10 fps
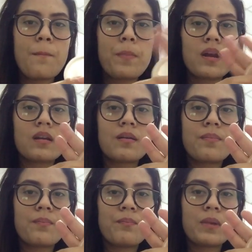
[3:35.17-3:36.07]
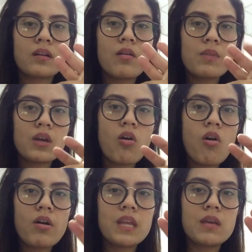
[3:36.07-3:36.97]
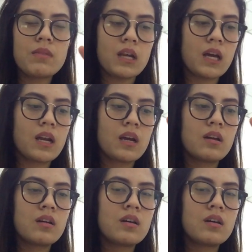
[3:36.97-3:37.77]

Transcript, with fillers: มันมันก็มีข้อดีเหมือนกันนะ